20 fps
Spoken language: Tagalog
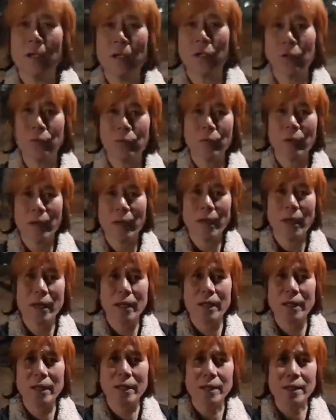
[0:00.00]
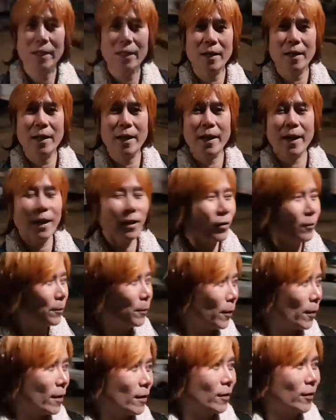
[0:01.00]
UAE. Ito
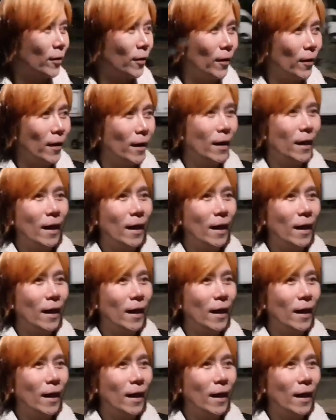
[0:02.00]
po ako